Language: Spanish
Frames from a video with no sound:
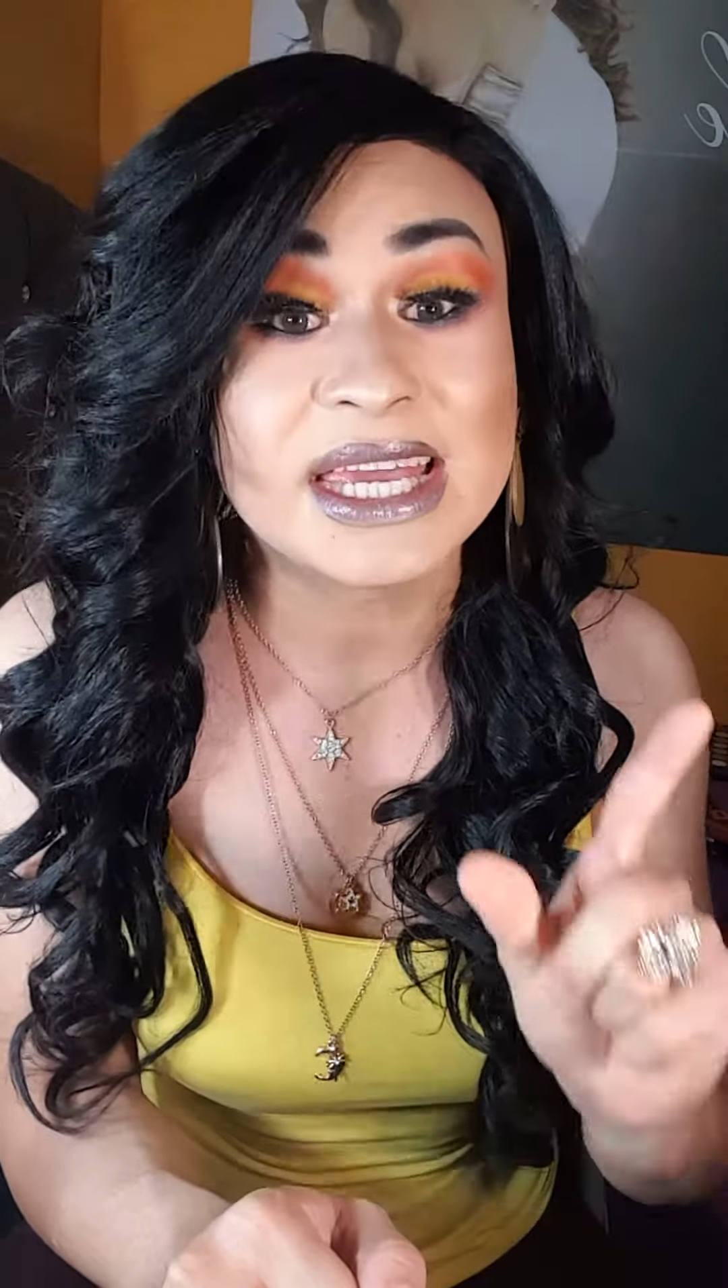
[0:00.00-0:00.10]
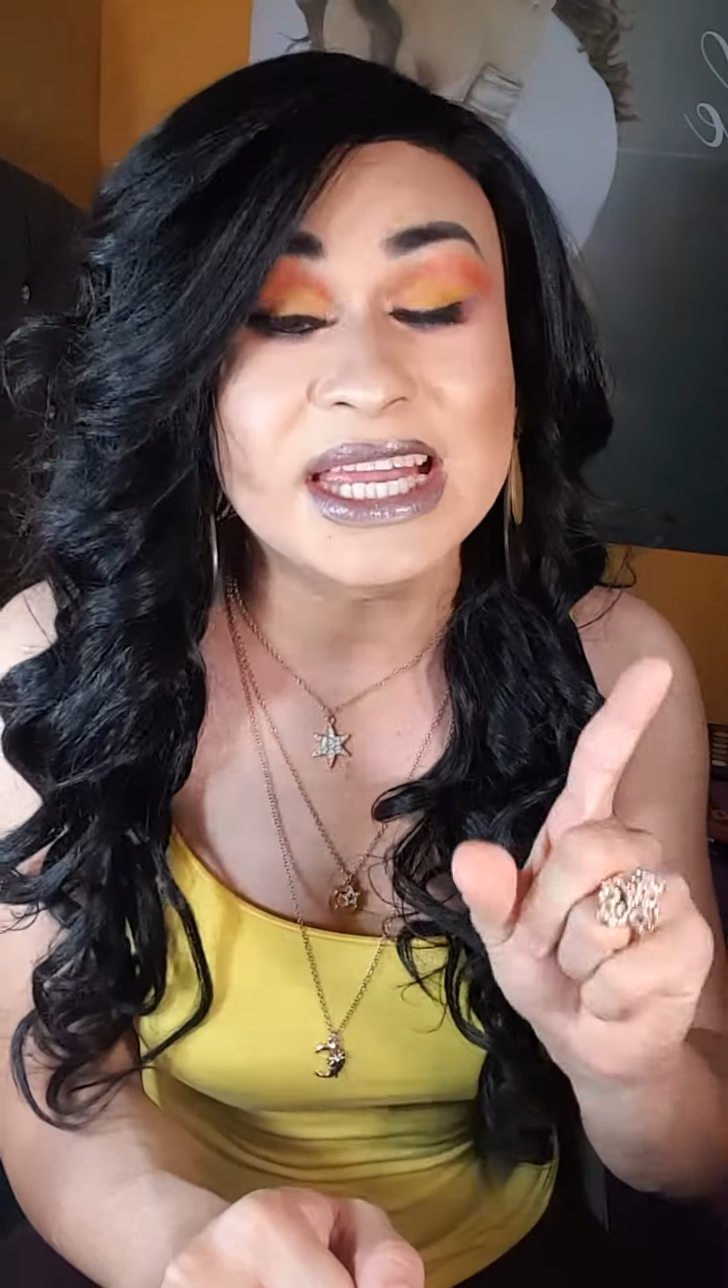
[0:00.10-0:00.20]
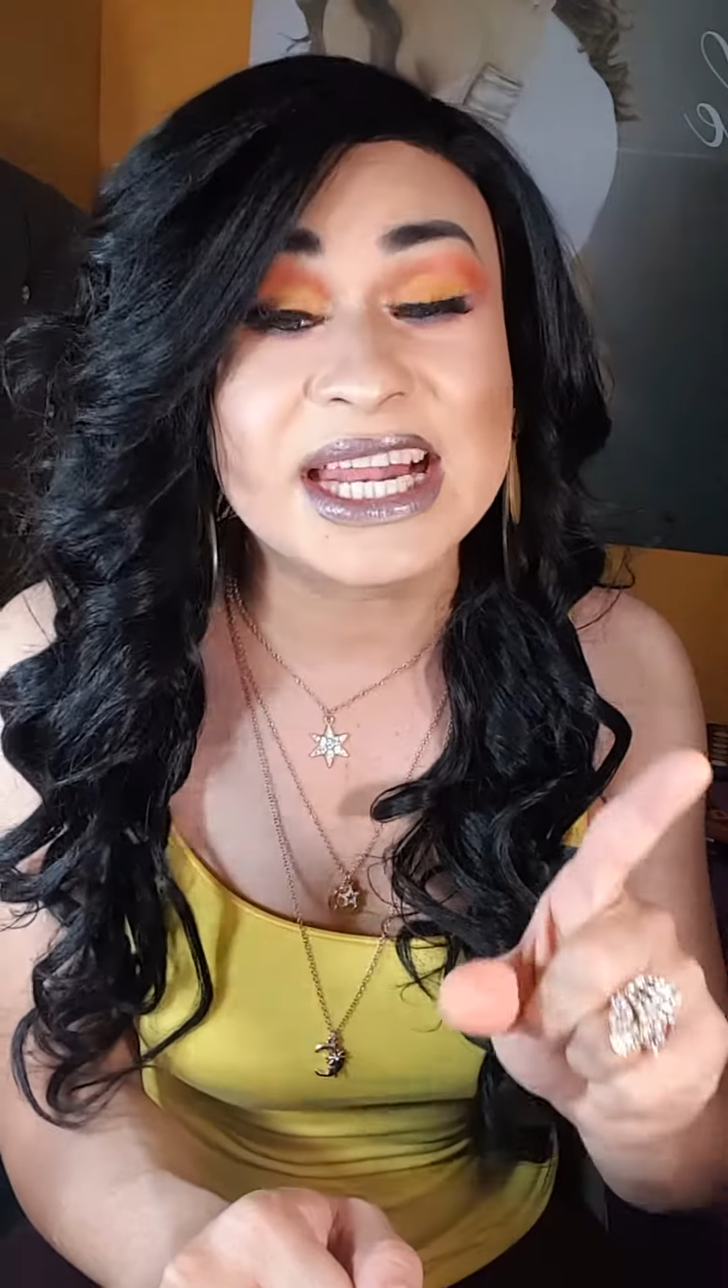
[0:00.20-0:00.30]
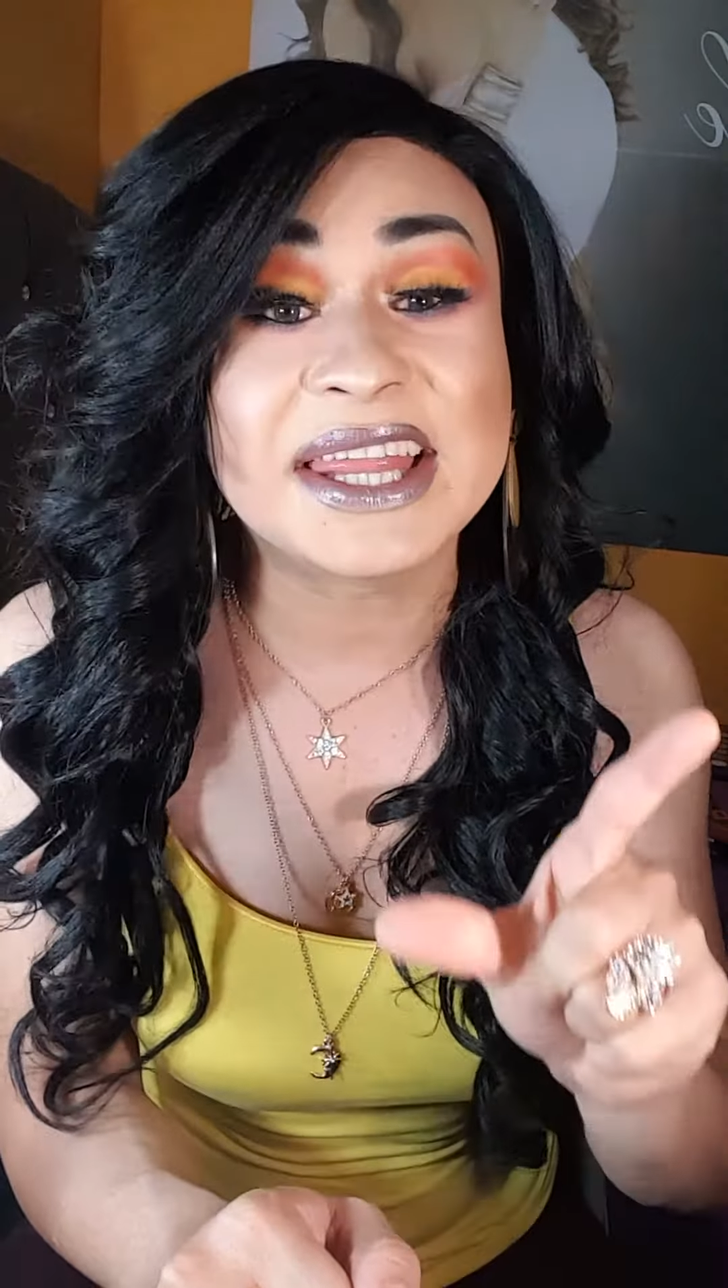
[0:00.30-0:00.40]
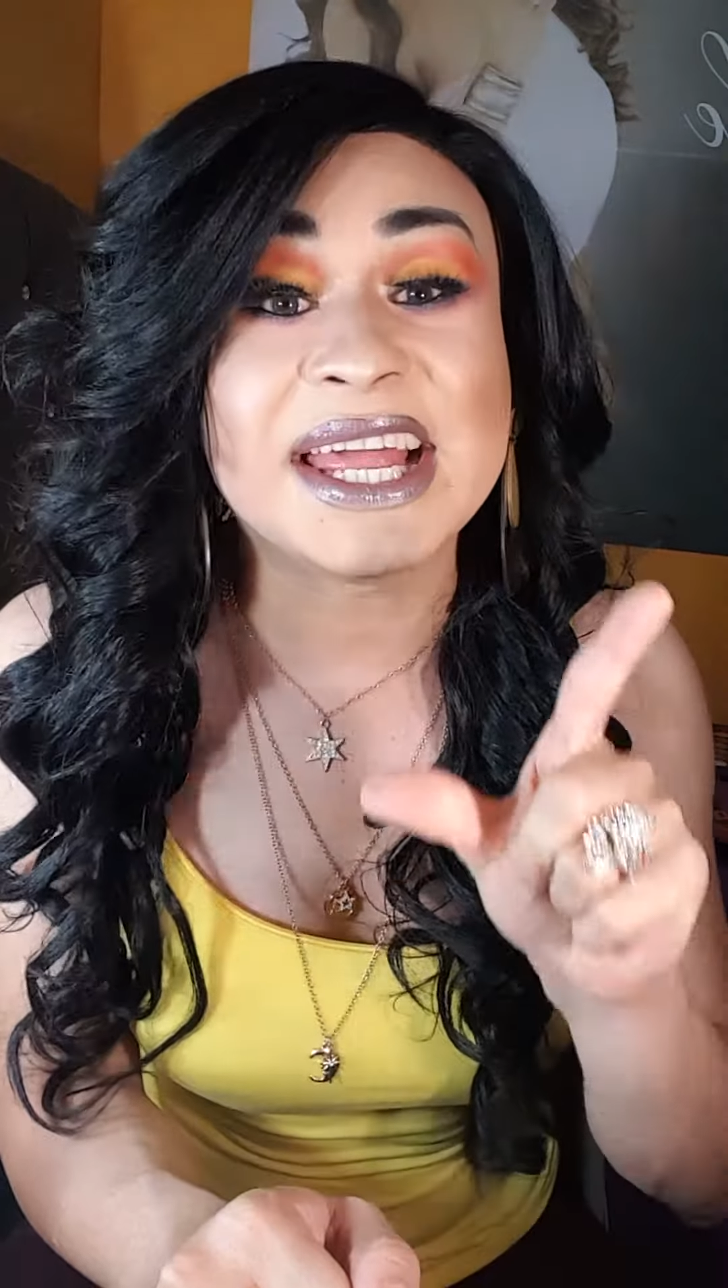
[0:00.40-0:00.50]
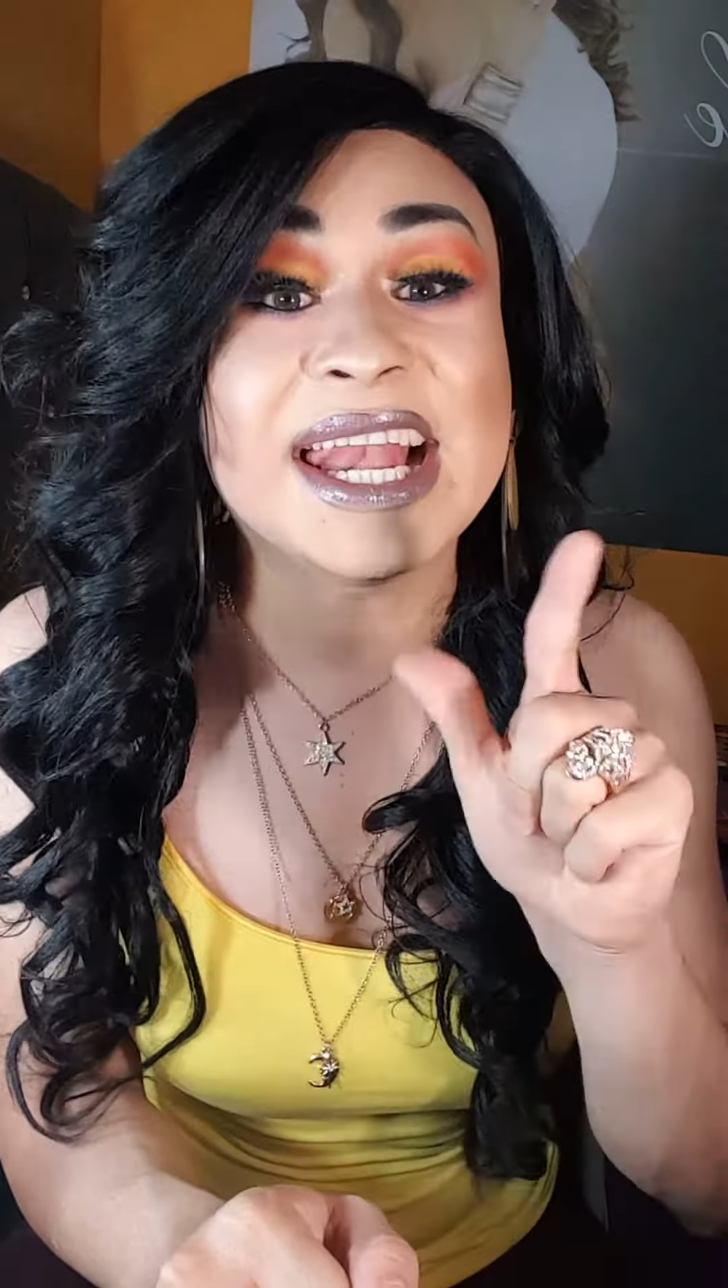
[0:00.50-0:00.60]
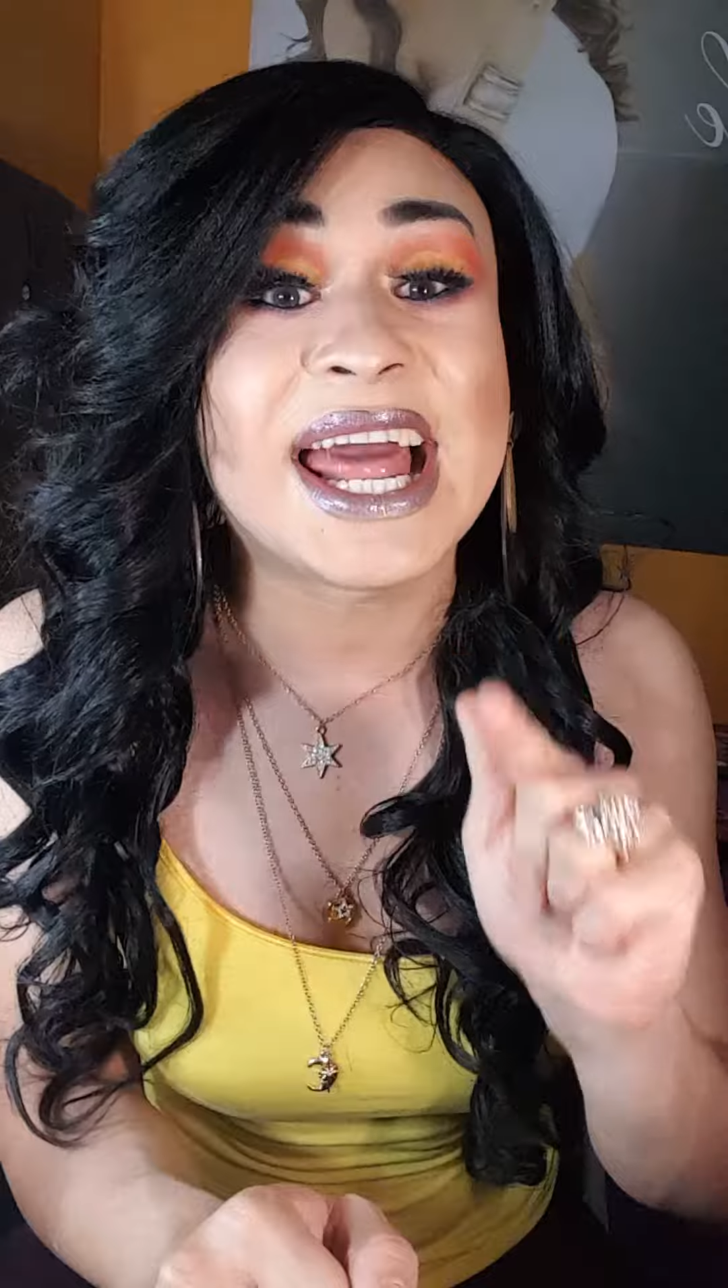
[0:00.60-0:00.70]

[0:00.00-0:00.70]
y le den